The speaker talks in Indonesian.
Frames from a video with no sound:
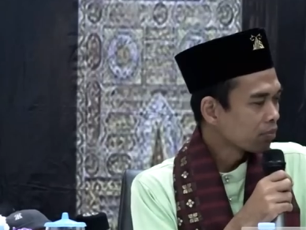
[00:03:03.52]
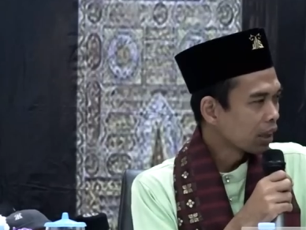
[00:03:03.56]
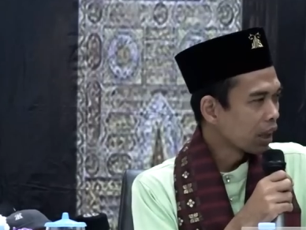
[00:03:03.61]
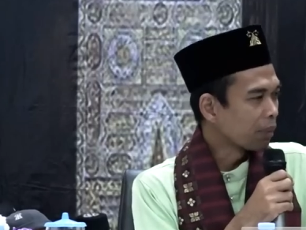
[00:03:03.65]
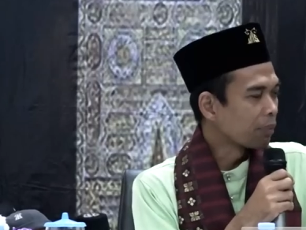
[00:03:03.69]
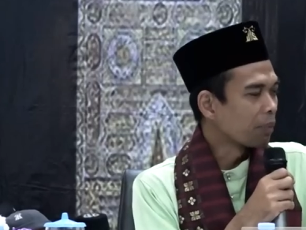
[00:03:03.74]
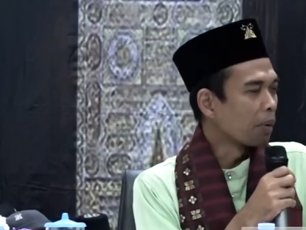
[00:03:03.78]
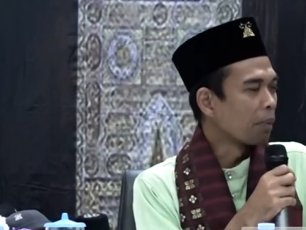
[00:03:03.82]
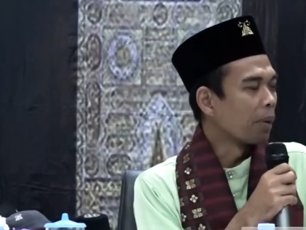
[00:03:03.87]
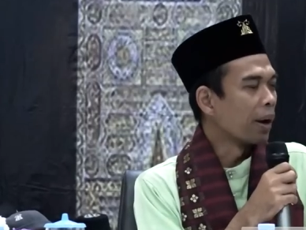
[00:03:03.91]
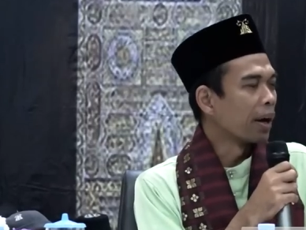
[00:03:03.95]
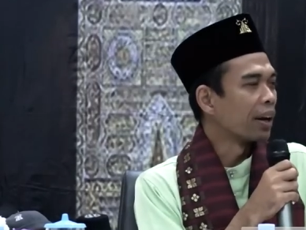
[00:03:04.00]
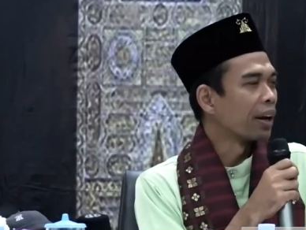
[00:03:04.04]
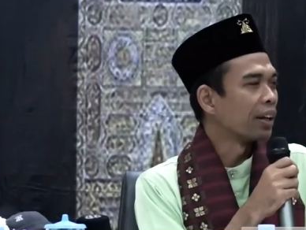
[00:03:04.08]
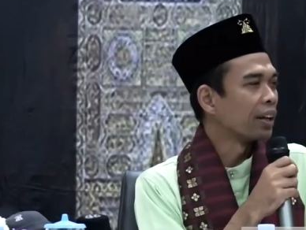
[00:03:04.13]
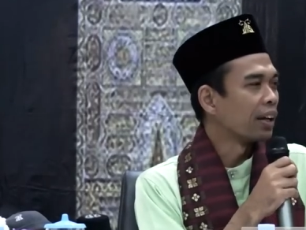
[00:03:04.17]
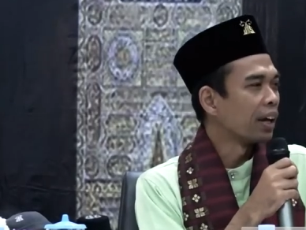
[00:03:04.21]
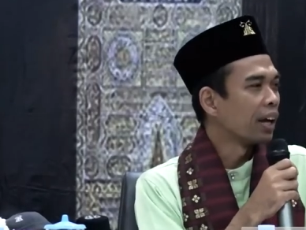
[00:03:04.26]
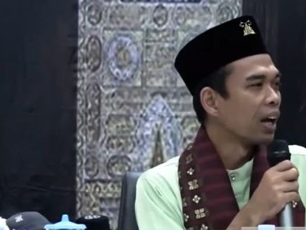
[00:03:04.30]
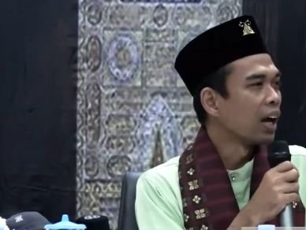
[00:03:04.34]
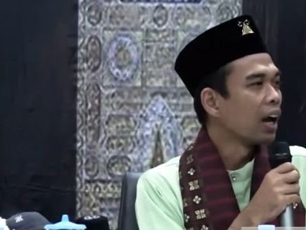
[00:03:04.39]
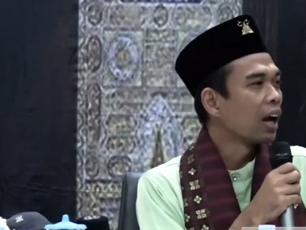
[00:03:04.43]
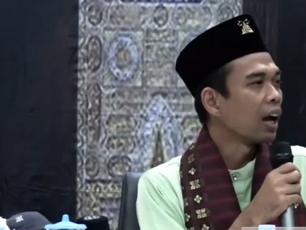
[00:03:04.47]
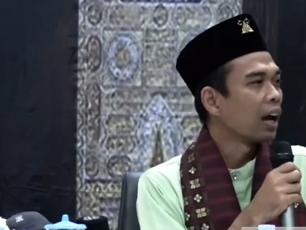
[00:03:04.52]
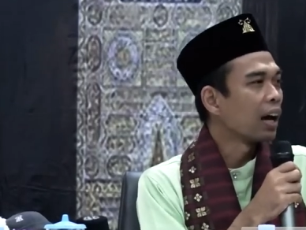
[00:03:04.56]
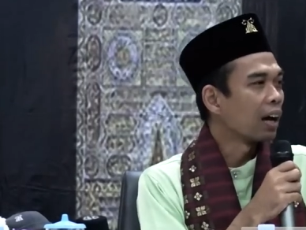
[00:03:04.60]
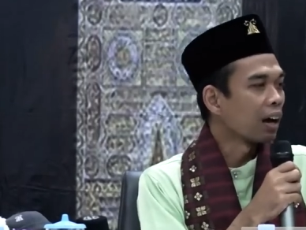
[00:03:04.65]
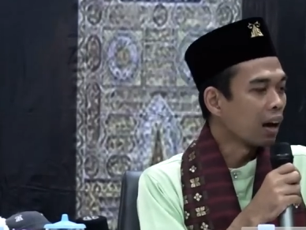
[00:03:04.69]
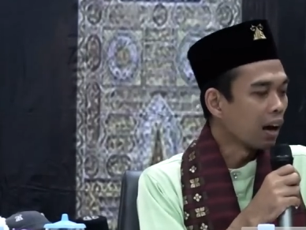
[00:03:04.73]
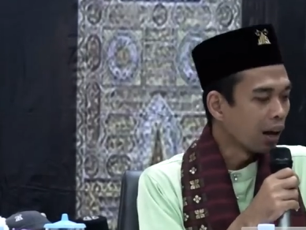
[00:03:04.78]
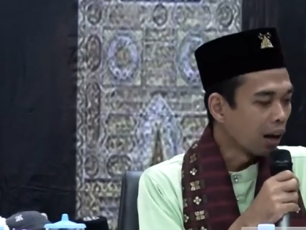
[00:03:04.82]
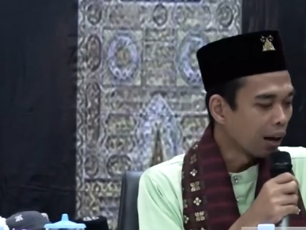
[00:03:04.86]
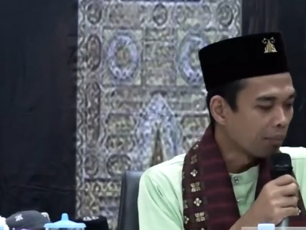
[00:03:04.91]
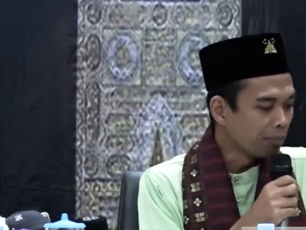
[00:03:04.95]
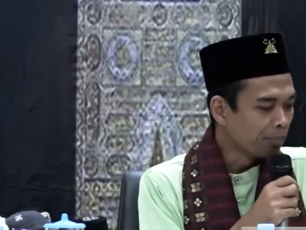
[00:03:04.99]
Apa maknanya?
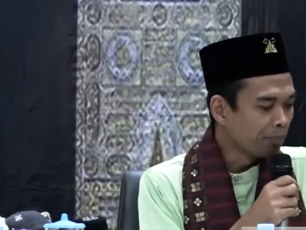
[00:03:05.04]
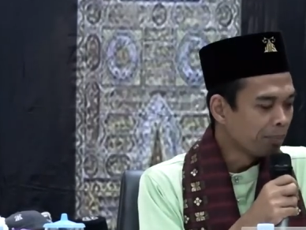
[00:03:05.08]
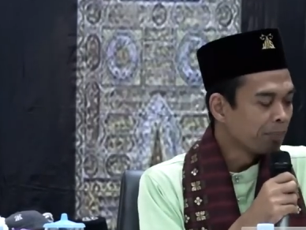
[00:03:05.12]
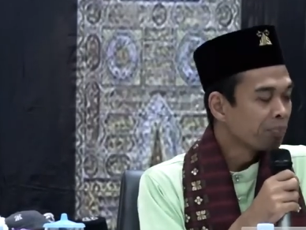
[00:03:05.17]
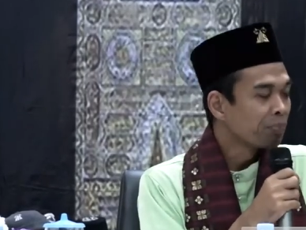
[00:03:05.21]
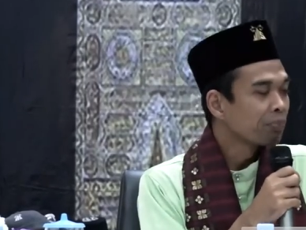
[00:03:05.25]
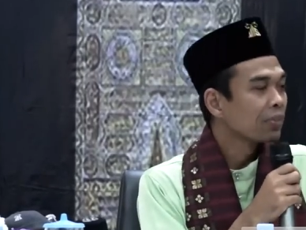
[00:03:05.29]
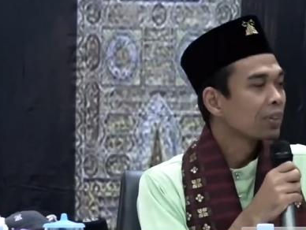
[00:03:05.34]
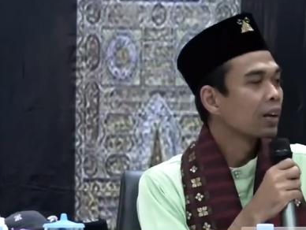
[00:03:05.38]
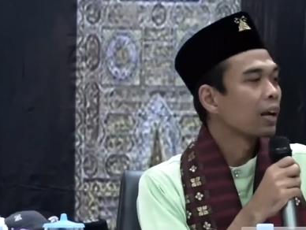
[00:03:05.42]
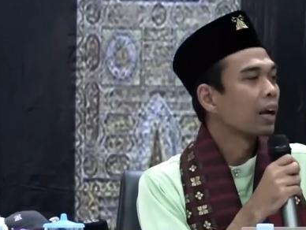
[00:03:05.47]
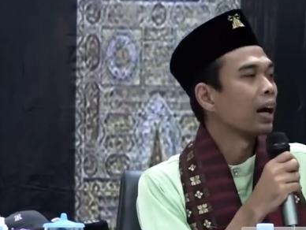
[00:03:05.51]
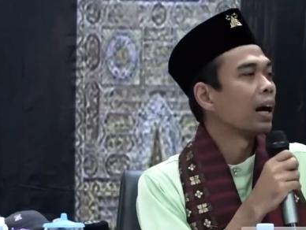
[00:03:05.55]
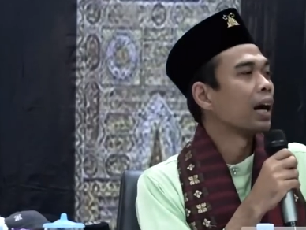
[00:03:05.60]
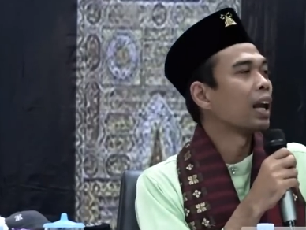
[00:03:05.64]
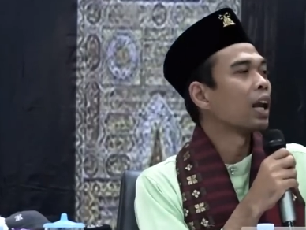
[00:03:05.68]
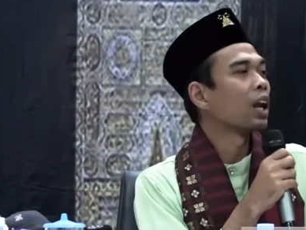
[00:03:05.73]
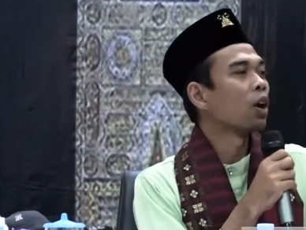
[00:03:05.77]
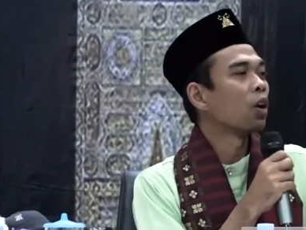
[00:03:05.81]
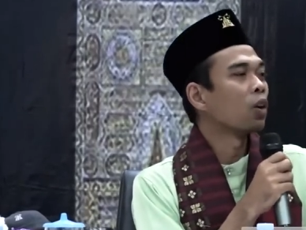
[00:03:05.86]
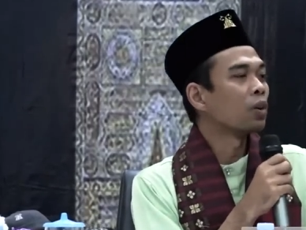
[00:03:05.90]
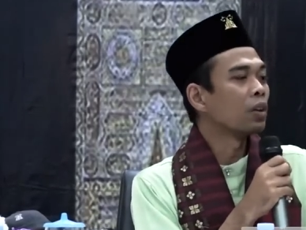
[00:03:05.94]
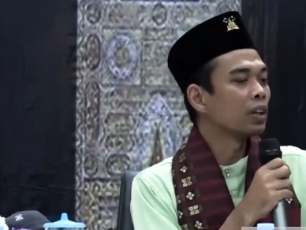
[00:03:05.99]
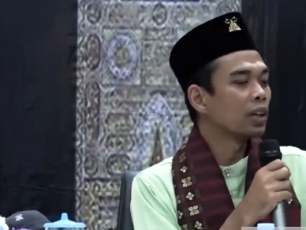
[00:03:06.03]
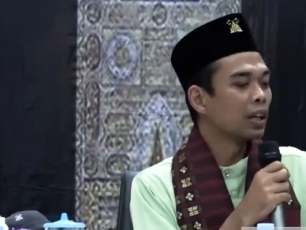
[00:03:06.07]
Haram kalau